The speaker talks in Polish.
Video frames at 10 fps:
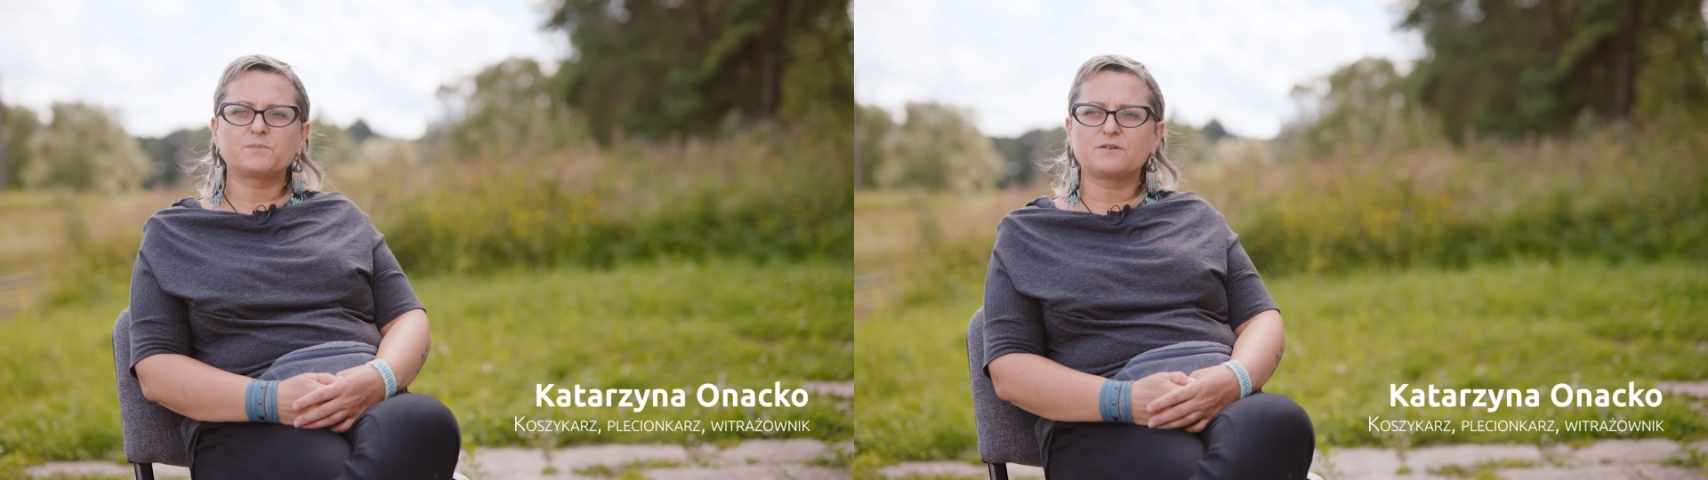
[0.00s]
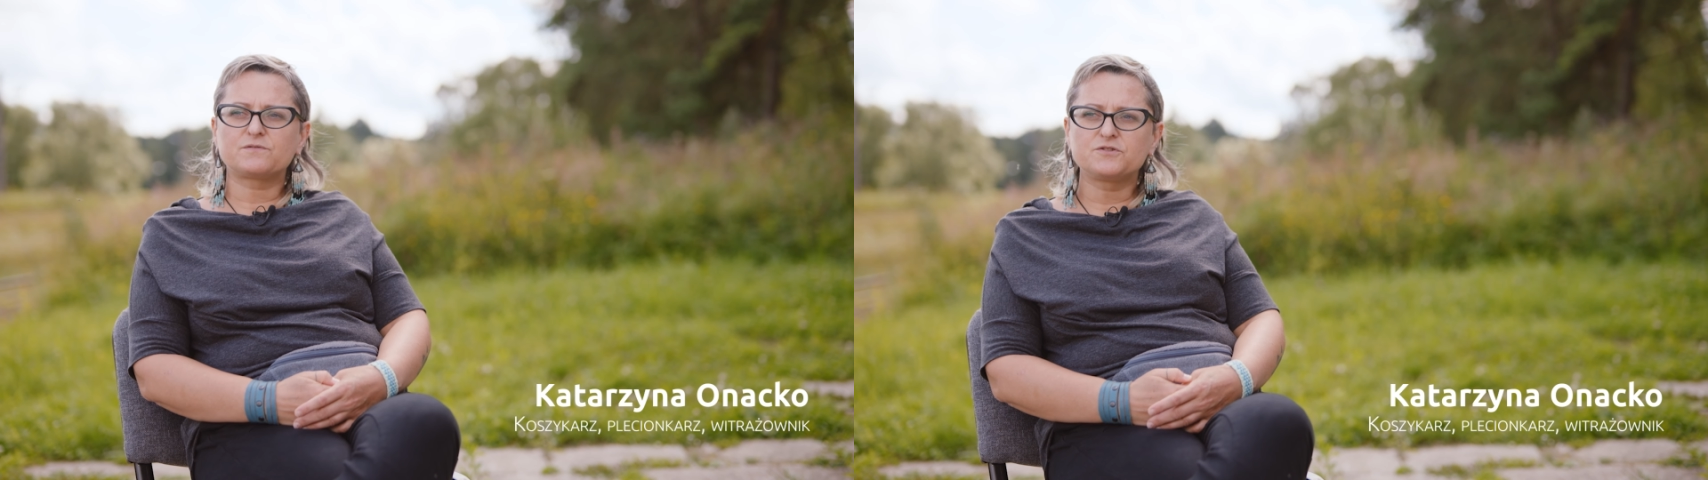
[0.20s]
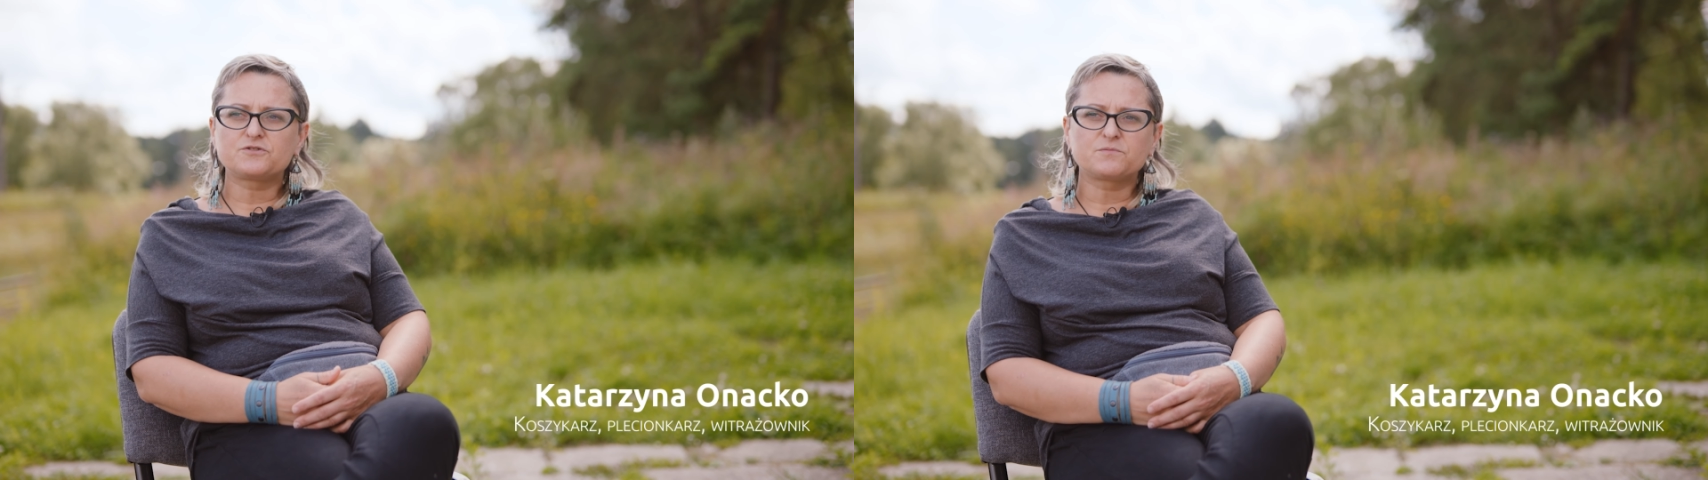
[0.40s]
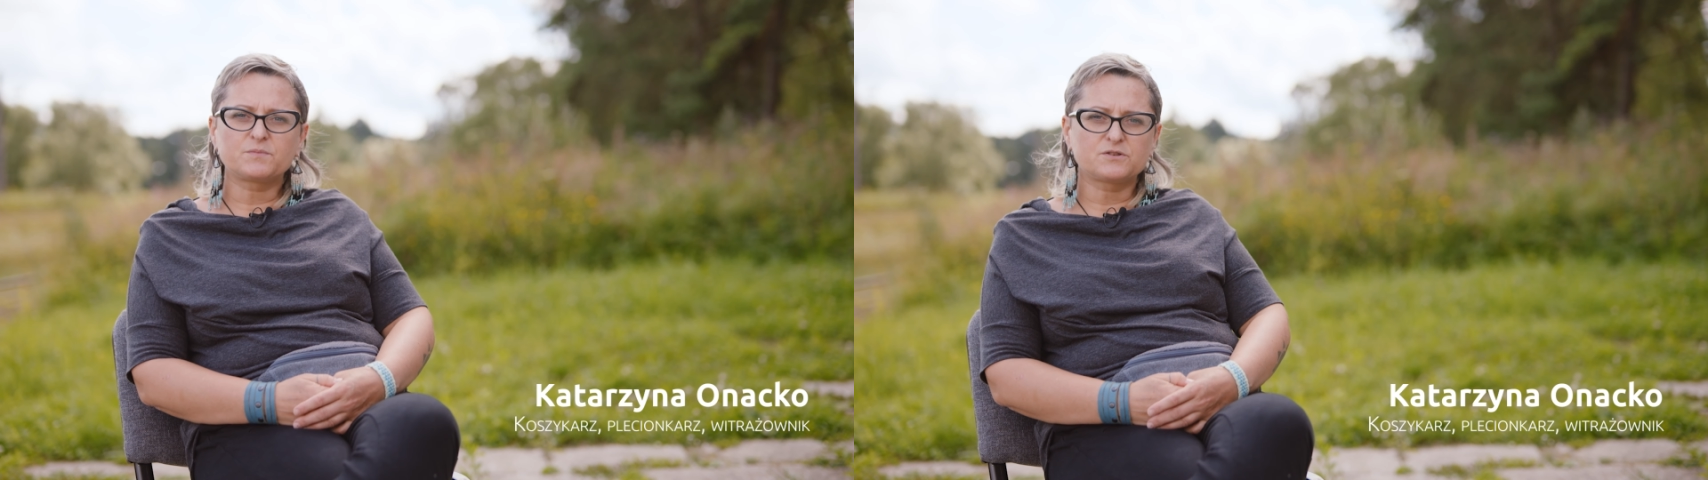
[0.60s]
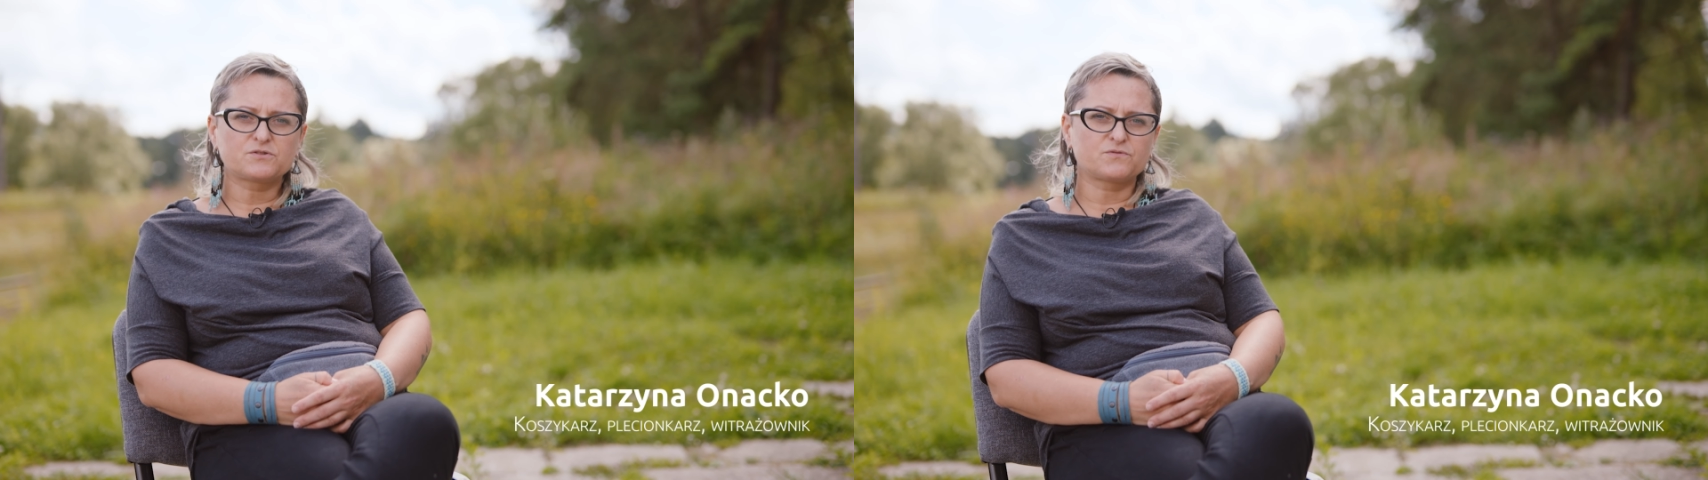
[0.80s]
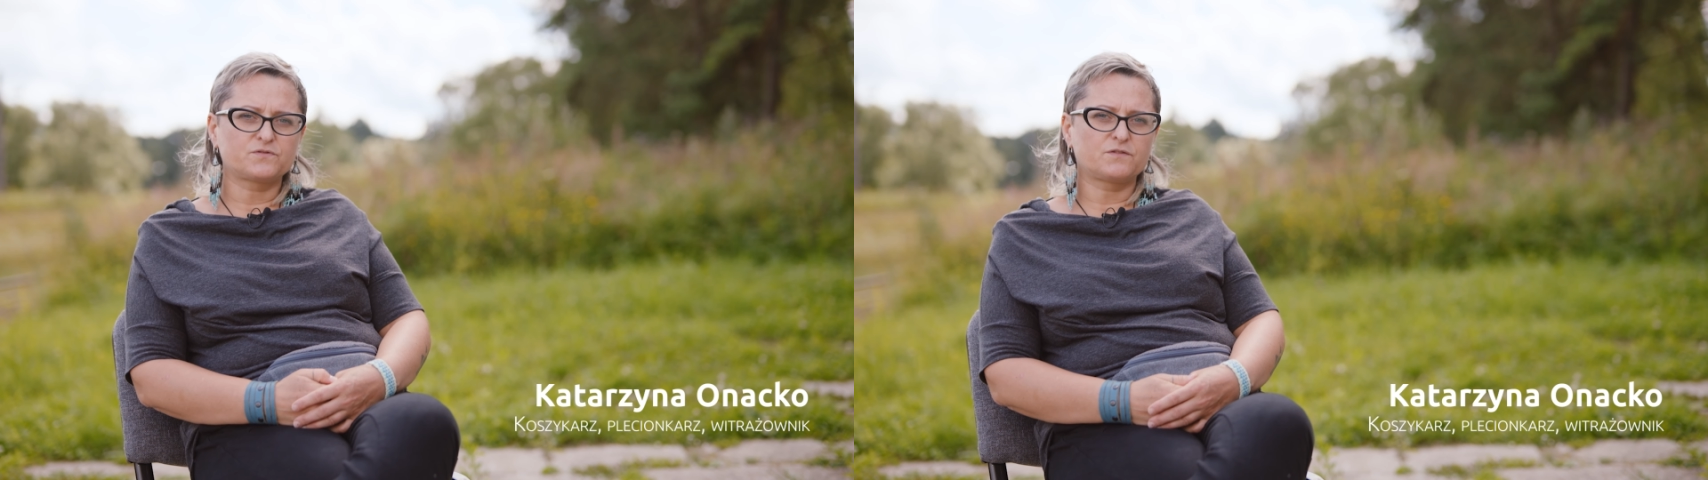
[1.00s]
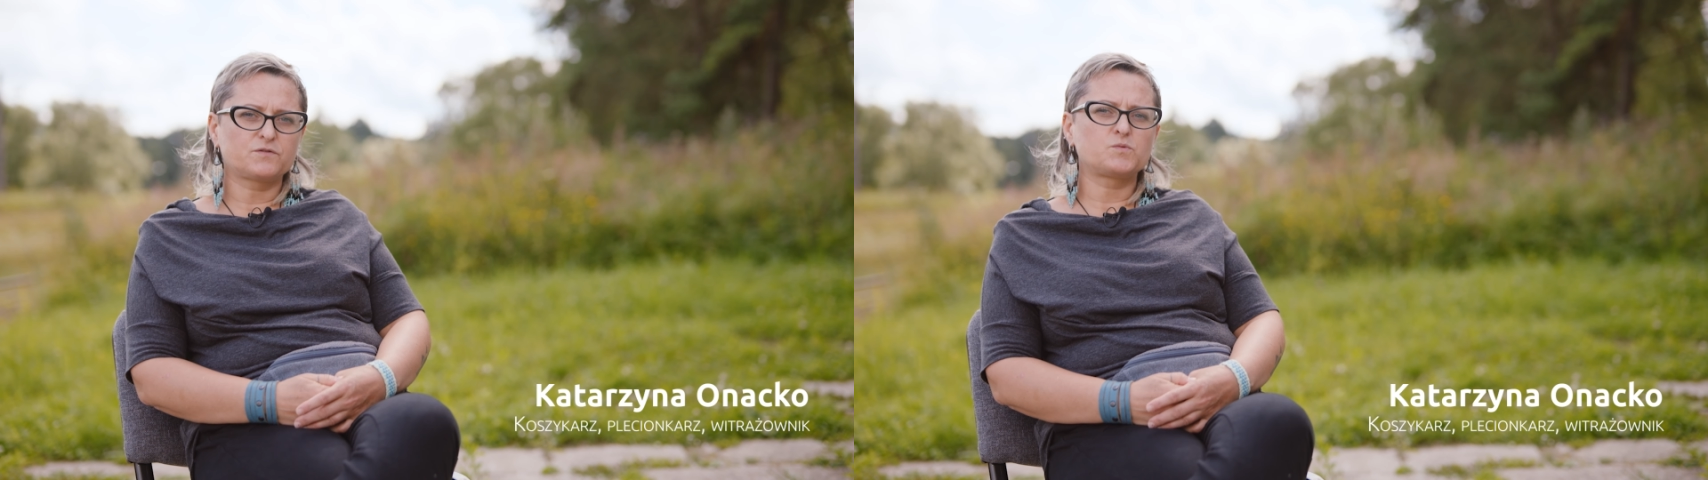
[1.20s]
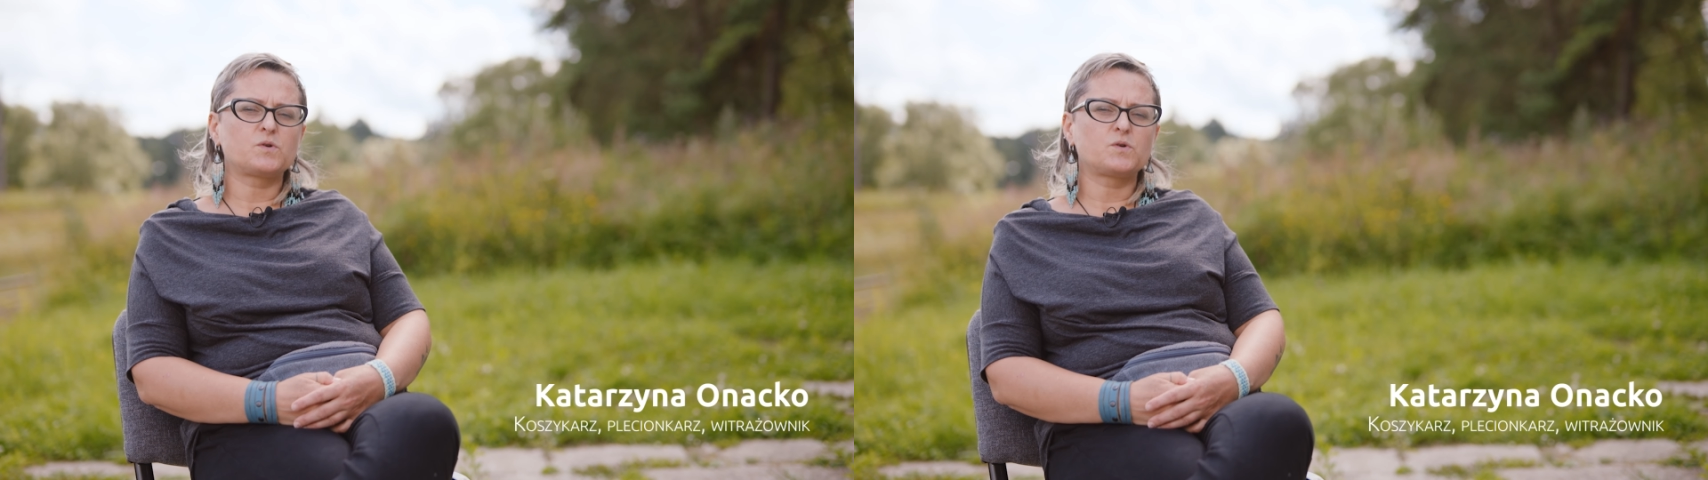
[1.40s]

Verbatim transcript: malowniczym miejscu w Nowym